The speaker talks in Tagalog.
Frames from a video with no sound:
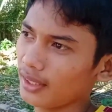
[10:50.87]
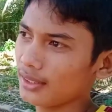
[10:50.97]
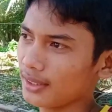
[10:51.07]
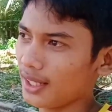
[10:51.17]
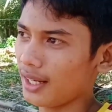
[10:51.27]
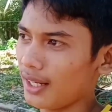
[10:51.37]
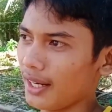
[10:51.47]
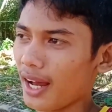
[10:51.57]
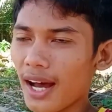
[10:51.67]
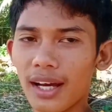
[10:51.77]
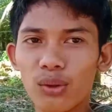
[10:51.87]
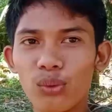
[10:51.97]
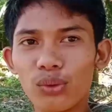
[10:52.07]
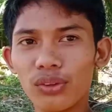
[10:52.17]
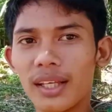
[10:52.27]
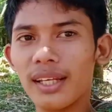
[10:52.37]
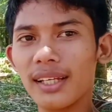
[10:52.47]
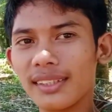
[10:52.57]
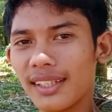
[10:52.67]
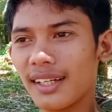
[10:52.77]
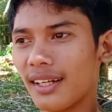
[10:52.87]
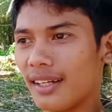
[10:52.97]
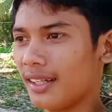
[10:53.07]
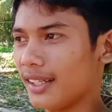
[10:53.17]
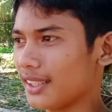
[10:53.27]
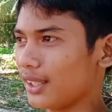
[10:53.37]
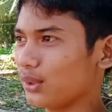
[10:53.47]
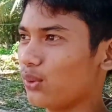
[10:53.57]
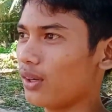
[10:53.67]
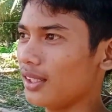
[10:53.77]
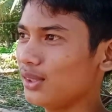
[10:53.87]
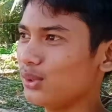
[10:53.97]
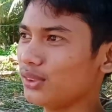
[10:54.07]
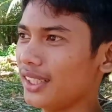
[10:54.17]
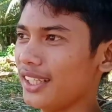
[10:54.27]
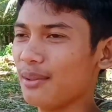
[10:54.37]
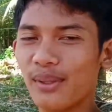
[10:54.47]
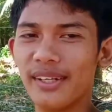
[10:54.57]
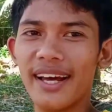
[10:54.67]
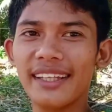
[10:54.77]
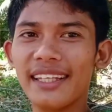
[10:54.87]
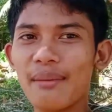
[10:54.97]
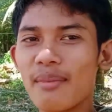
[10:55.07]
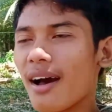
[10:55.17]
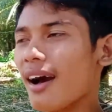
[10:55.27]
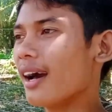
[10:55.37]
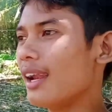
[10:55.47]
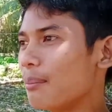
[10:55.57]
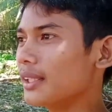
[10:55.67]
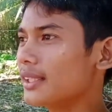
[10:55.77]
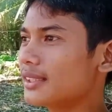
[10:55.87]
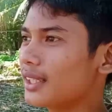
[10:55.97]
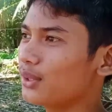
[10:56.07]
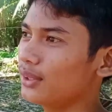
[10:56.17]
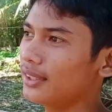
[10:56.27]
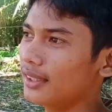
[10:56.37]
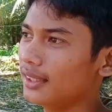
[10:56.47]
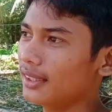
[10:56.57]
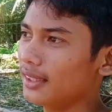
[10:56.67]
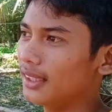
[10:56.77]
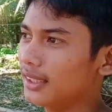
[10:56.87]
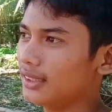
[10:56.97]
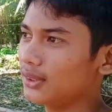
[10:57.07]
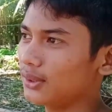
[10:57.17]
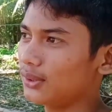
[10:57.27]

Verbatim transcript: Sa nakakalungkot din kasi nga ah, nasaktuhan yung sa ibon natin mga kalapatids ano. So,